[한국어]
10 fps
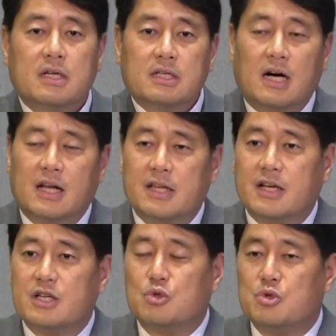그
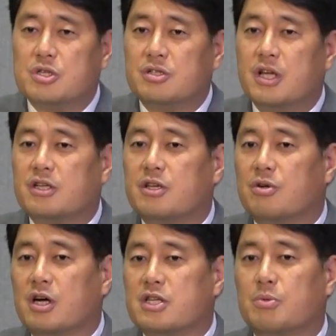하나님께서 주신 은혜를
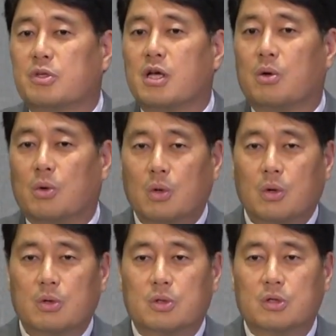기억하지
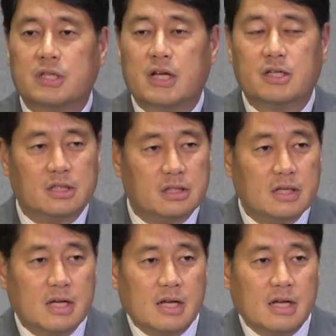못하고 또 은혜를